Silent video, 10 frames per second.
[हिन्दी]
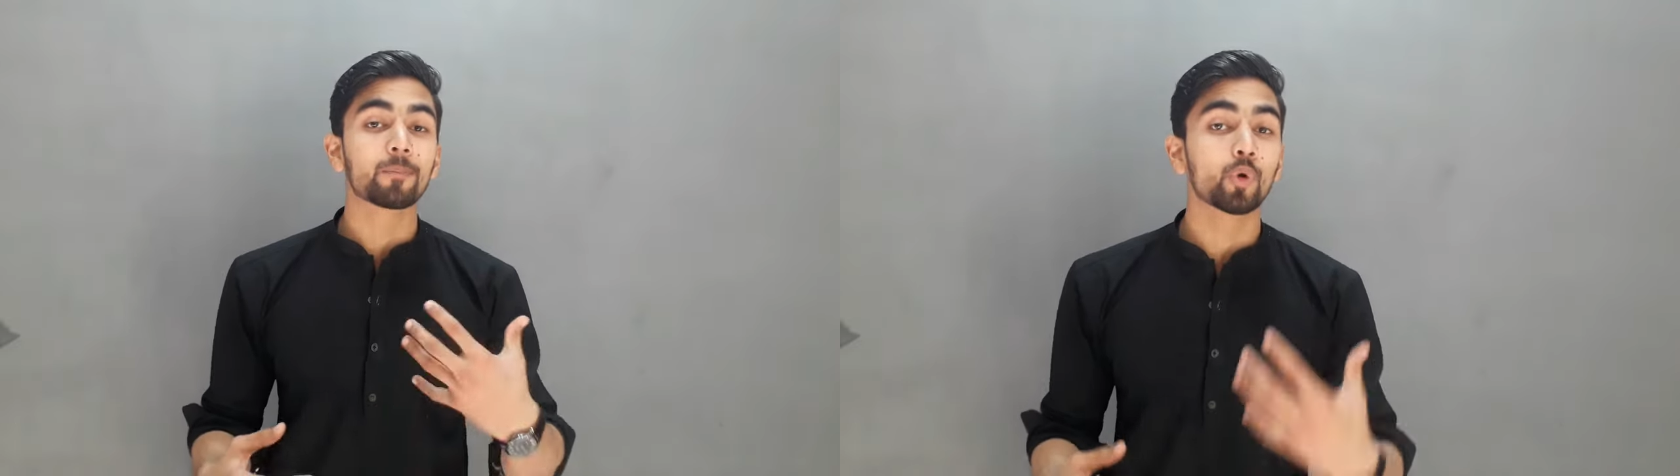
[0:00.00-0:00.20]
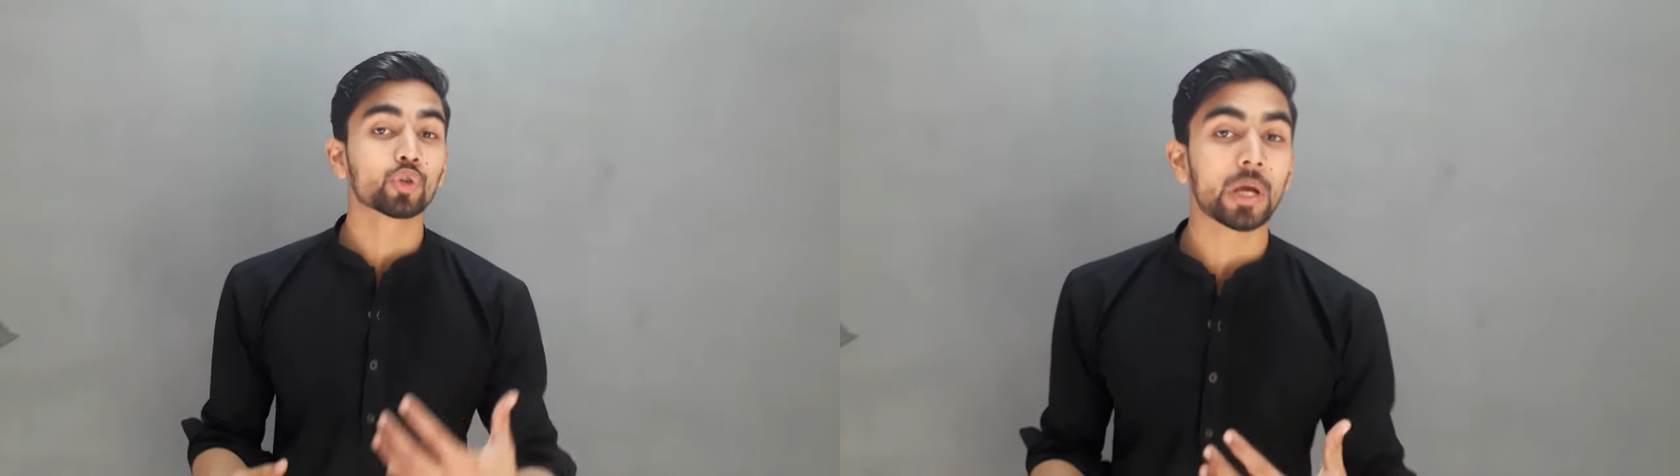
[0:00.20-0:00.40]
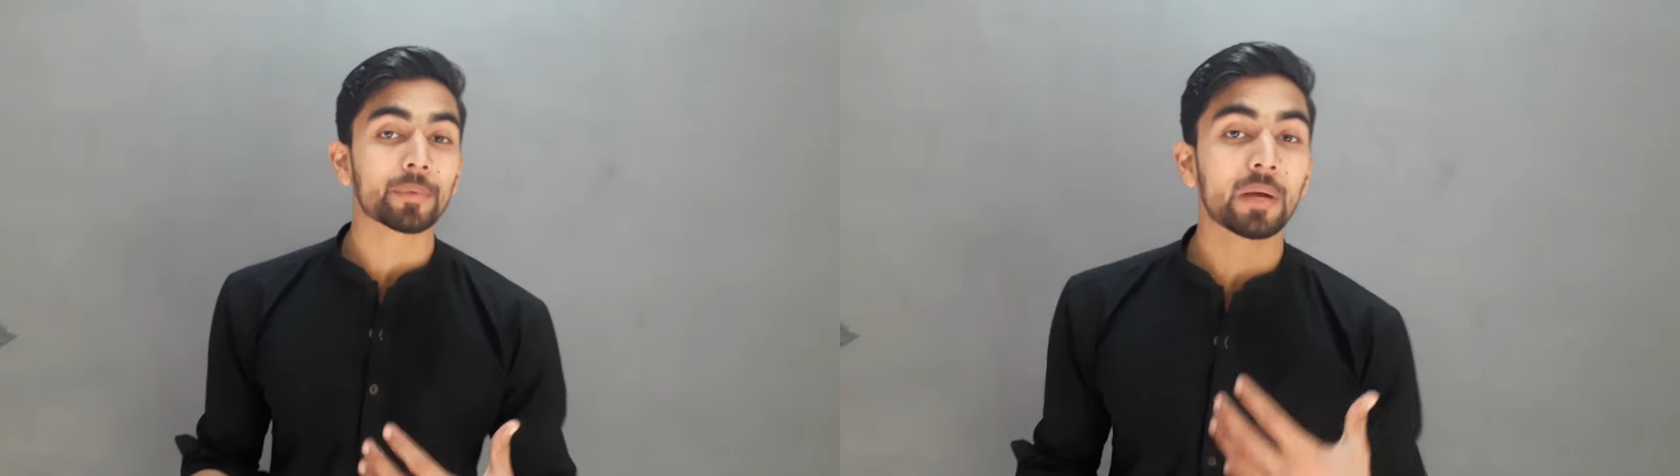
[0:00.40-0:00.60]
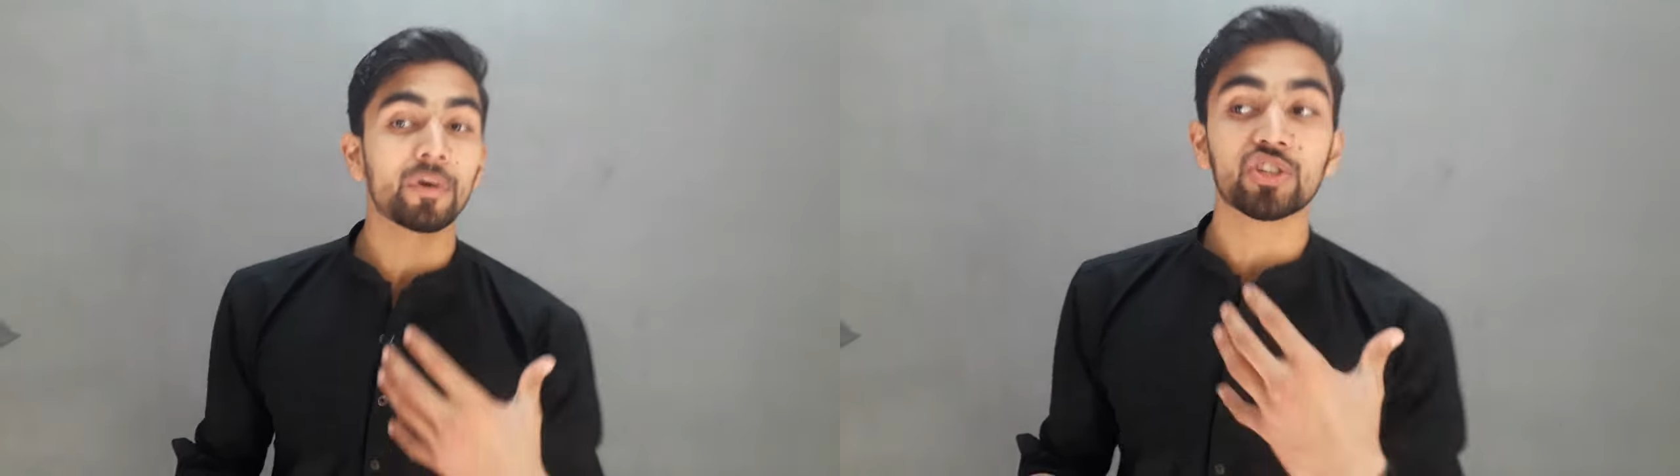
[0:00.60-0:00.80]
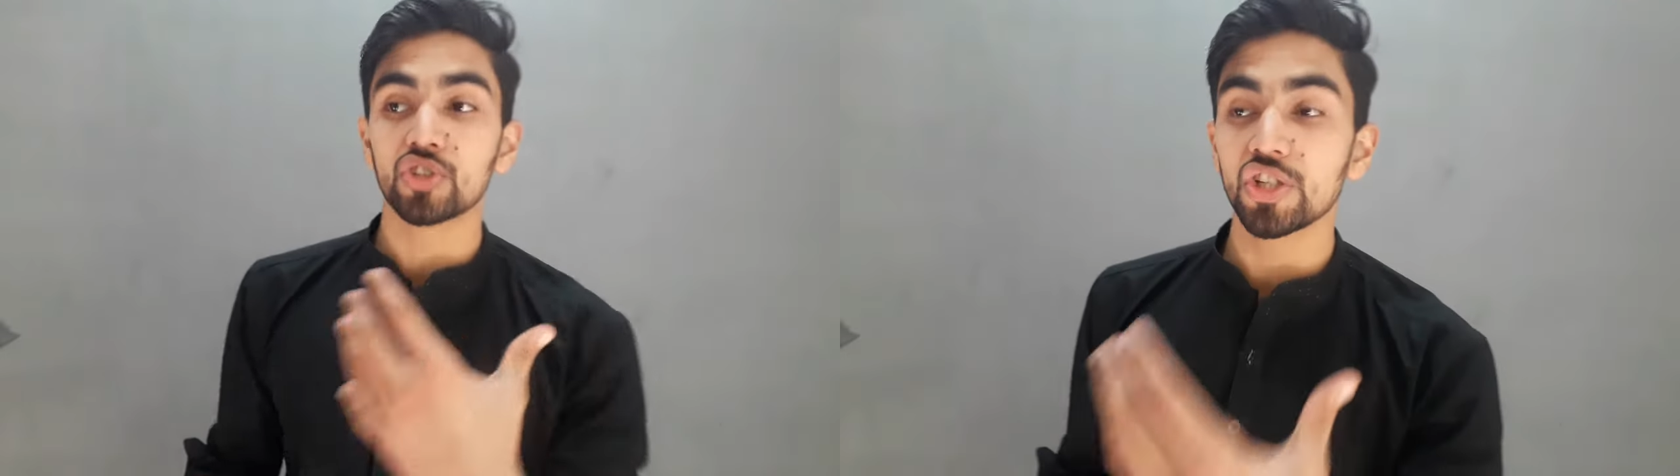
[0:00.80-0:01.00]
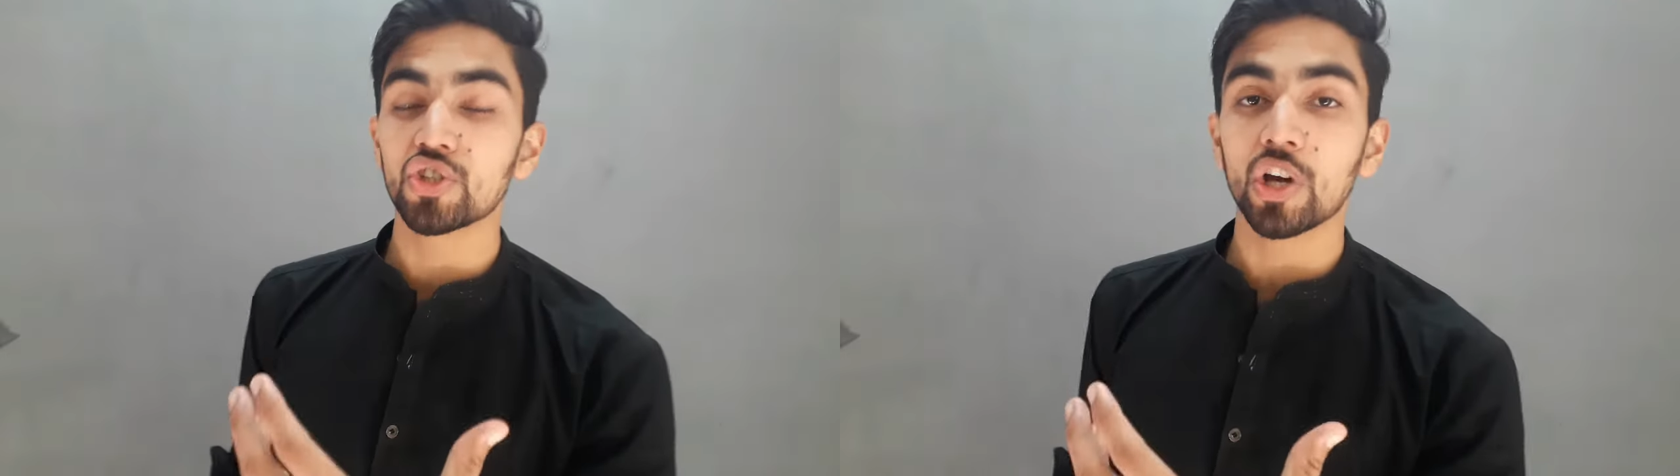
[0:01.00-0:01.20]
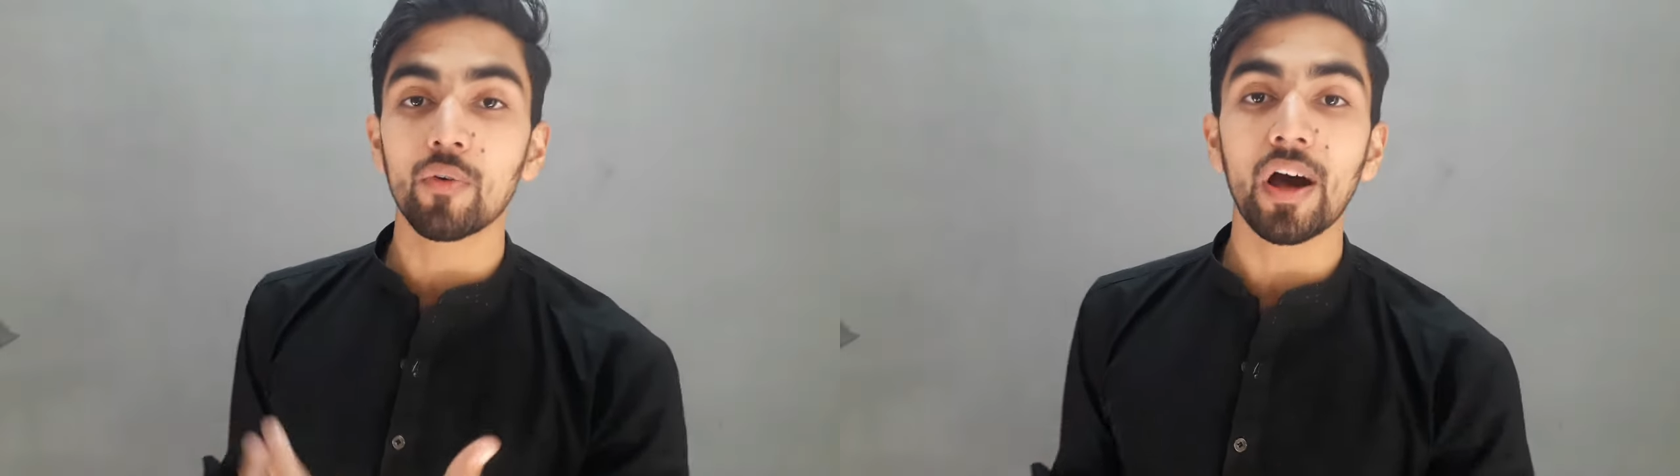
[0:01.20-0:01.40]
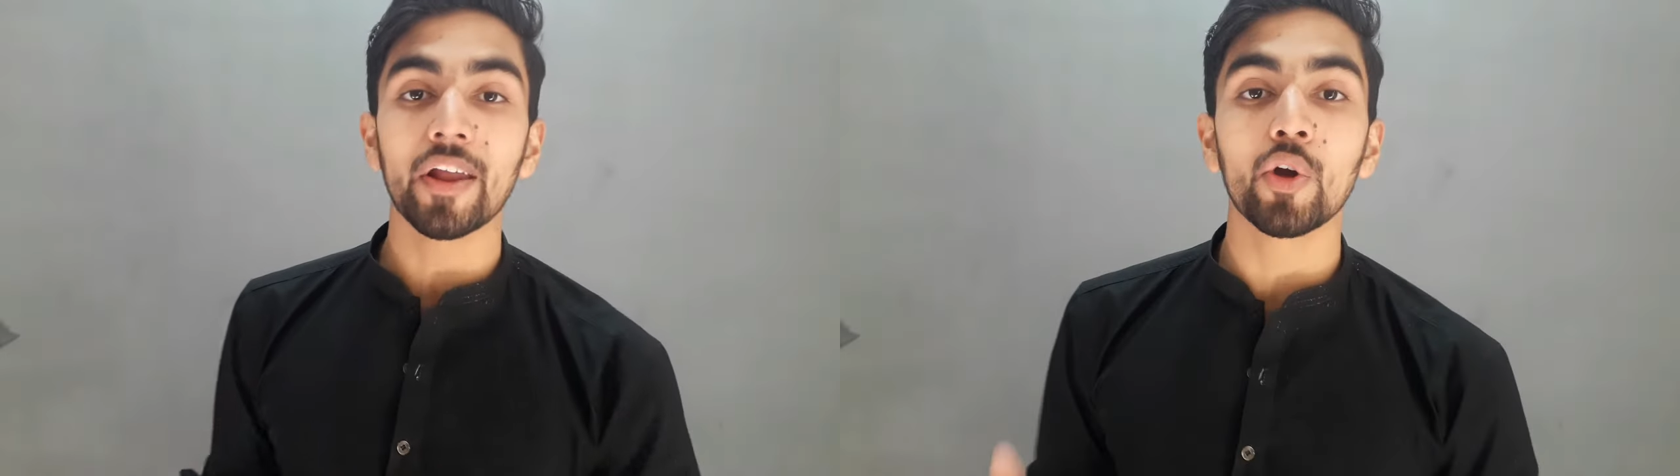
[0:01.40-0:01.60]
आप कुर्ता पजामा स्टिच
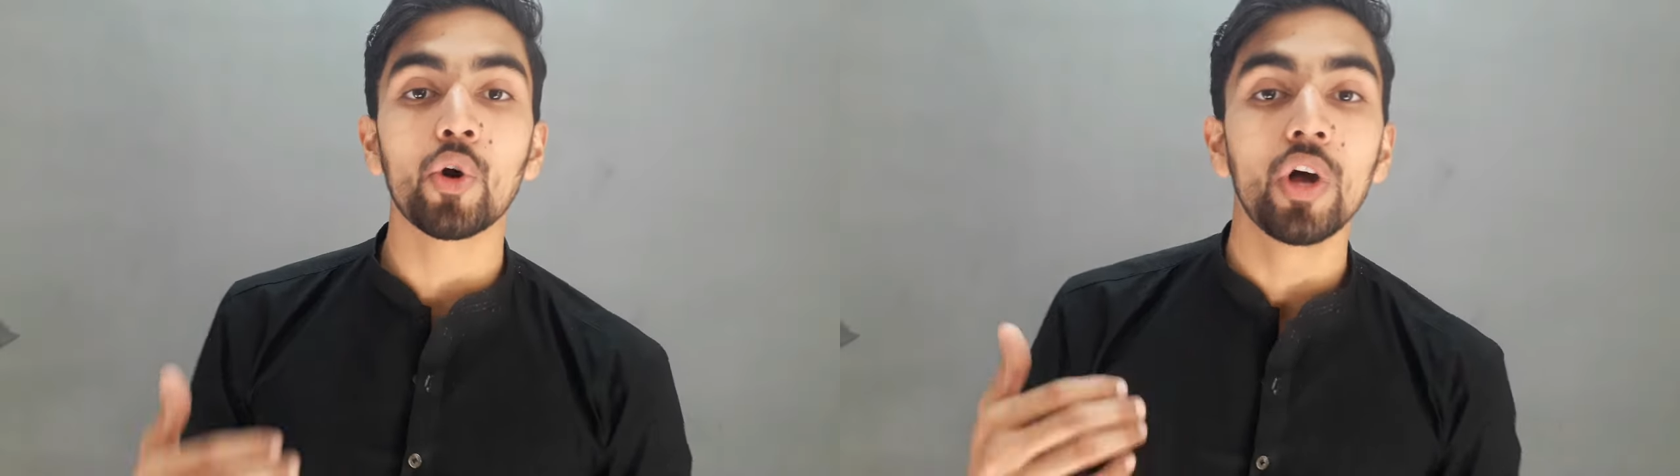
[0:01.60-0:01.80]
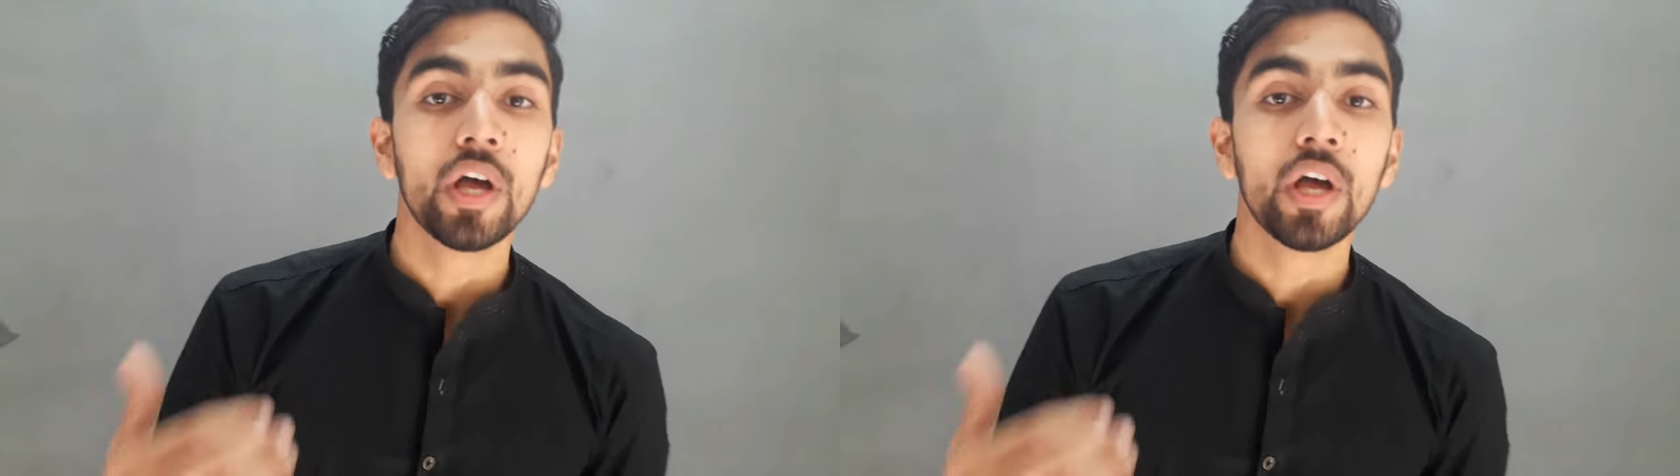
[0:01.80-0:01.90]
करवा रहे हो